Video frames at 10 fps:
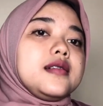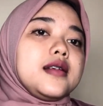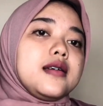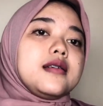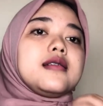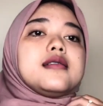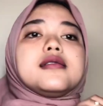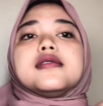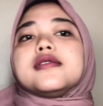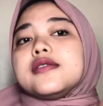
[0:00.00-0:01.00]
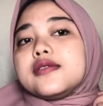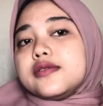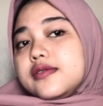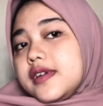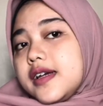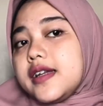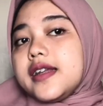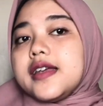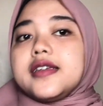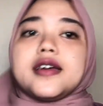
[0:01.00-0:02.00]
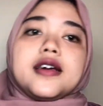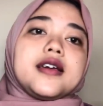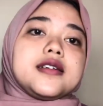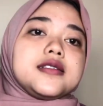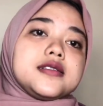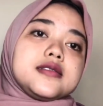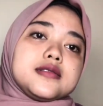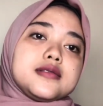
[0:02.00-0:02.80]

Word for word: nah udah gini aja guys